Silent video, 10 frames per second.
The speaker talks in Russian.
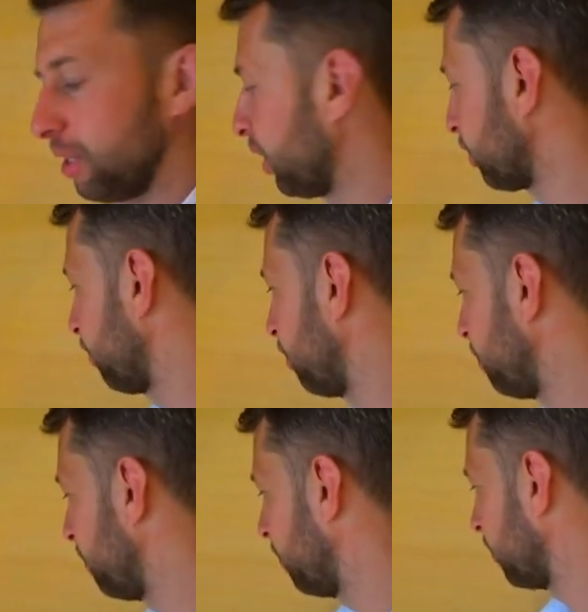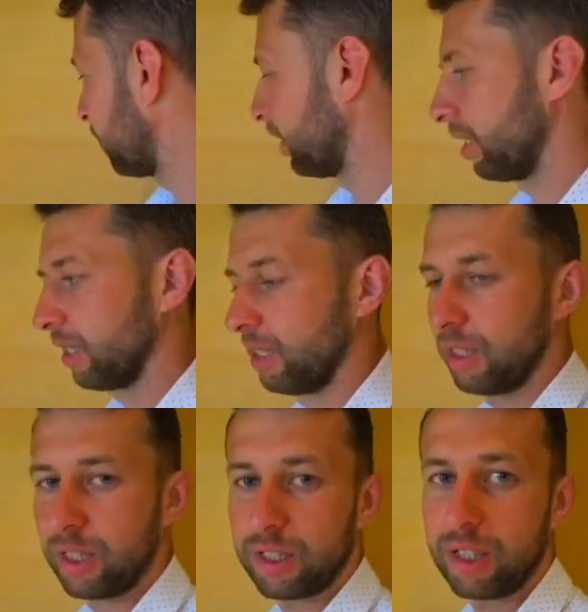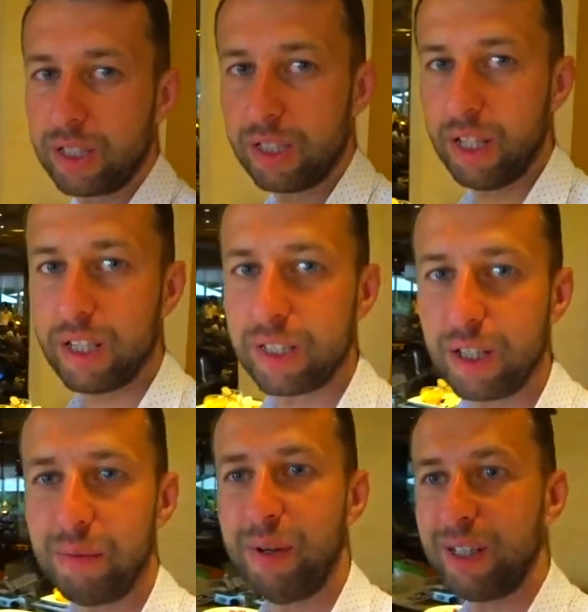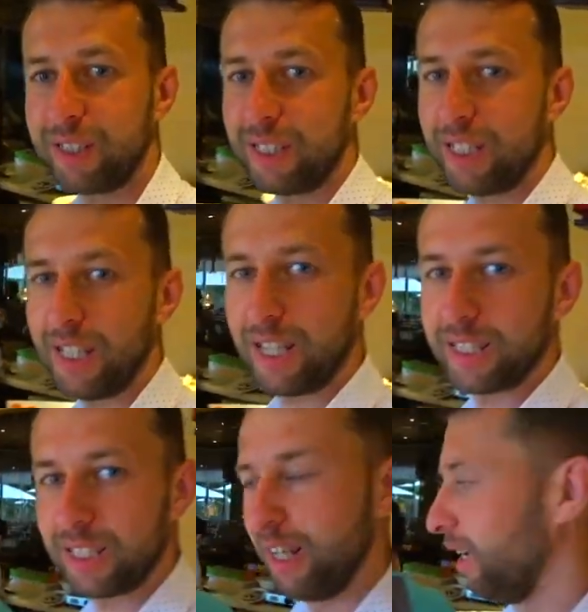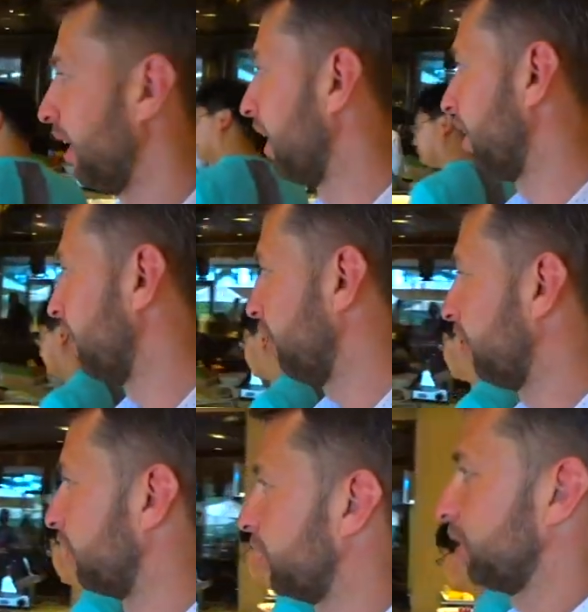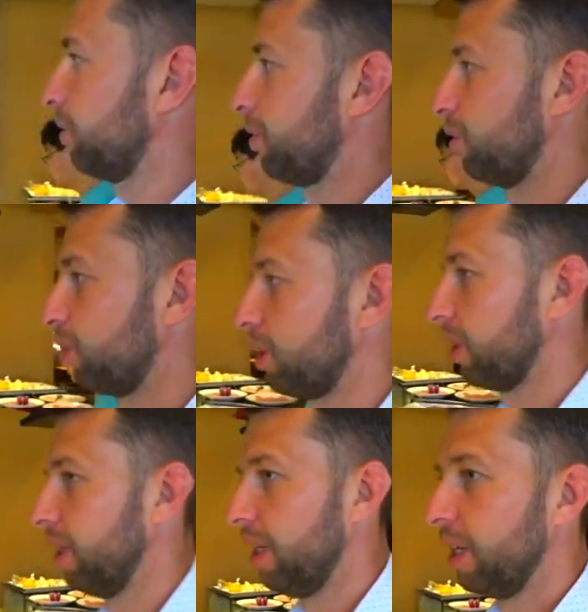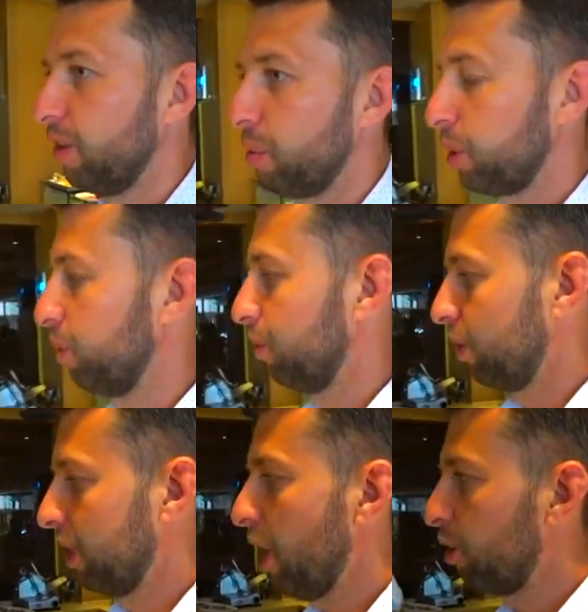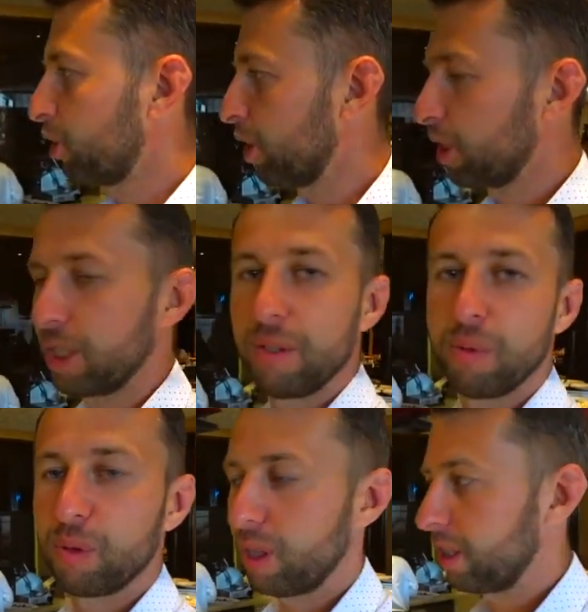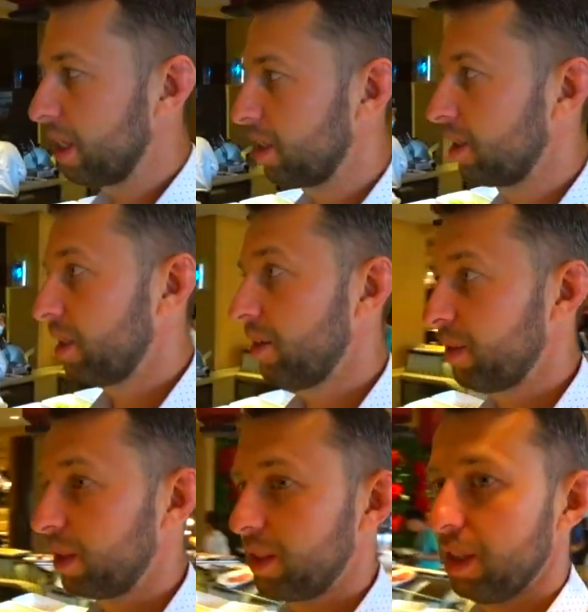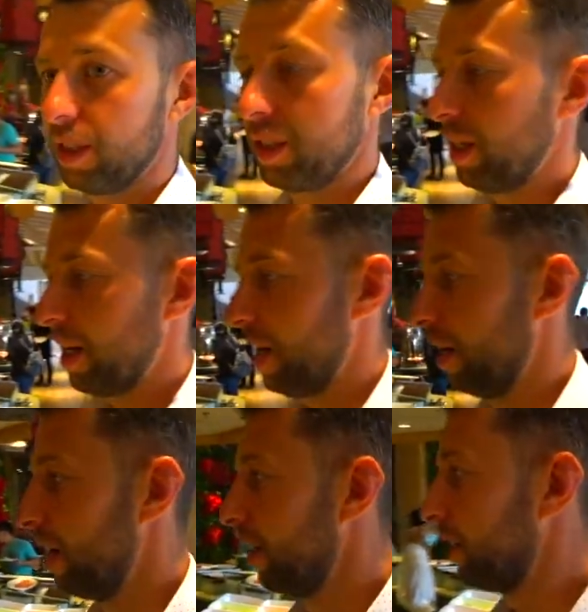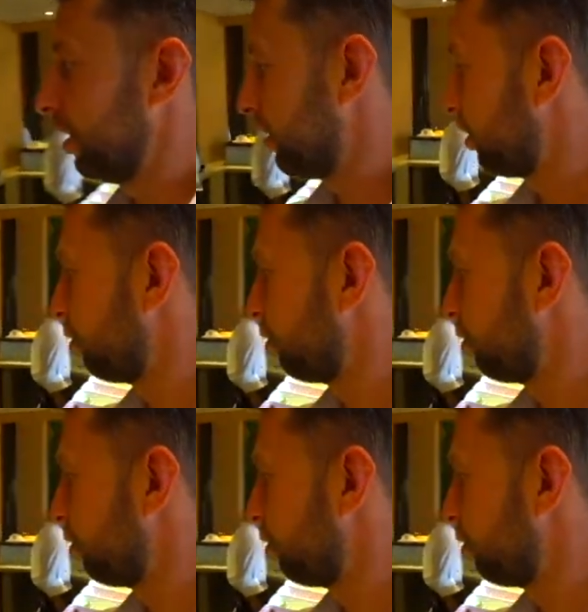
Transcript: с нашего любимого сыра. Сыр здесь есть, колбаска есть, а, овощи, фрукты. В общем, я уже даже не буду рассказывать завтрак здесь на 10